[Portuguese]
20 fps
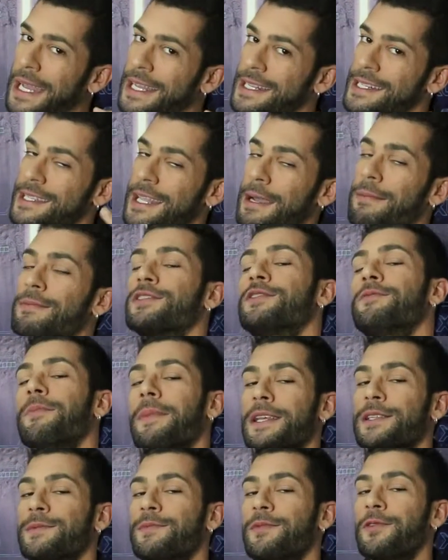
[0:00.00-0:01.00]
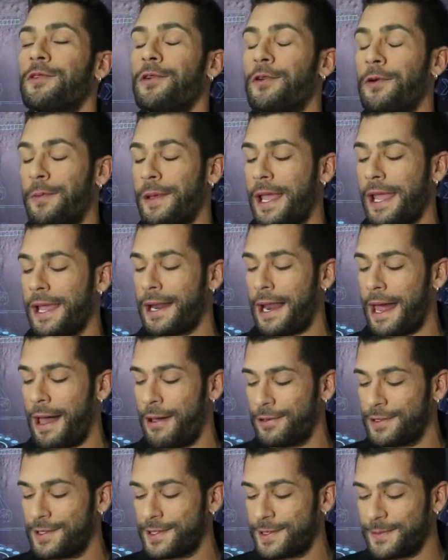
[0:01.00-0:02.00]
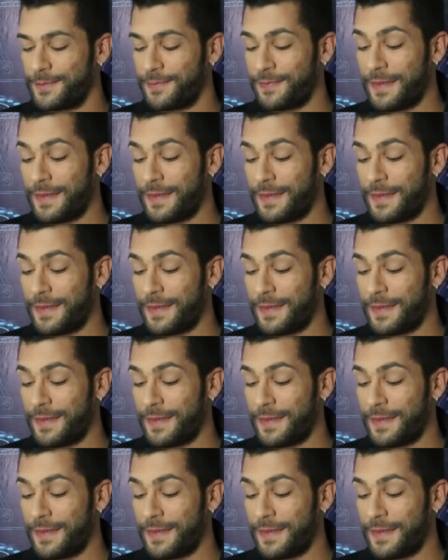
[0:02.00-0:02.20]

Estamos no mesmo clube, hein, Klaus?